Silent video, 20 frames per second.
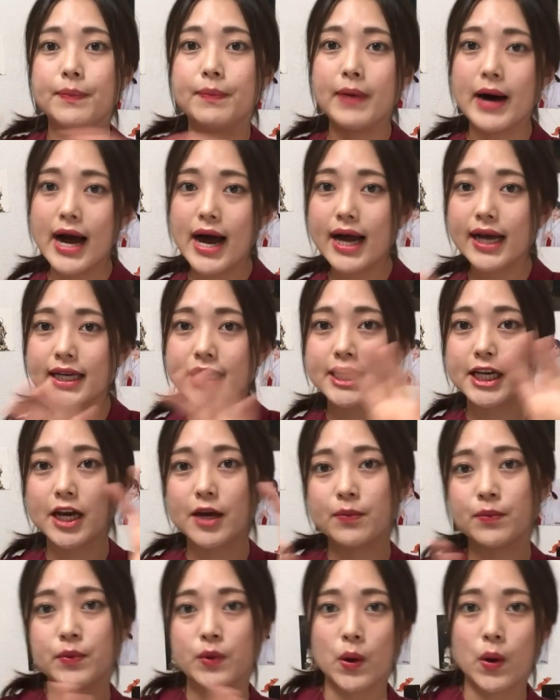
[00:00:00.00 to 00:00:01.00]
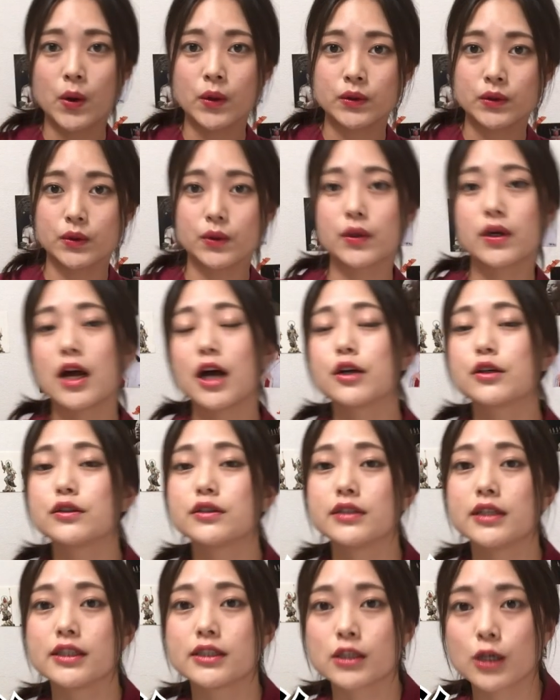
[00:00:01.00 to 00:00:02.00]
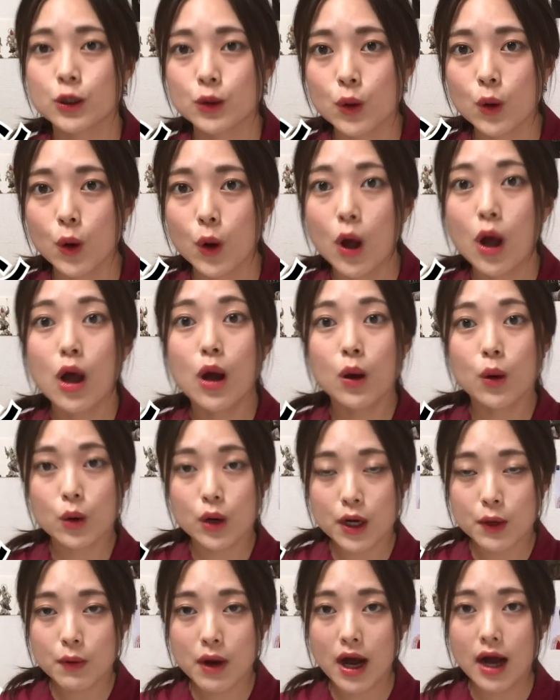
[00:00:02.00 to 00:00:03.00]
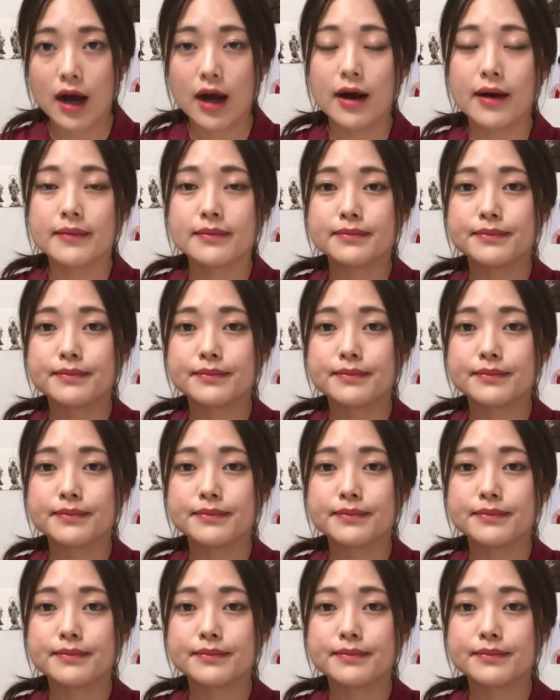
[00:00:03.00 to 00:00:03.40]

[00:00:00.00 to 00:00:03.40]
バーキャボンと書くんですけどこれは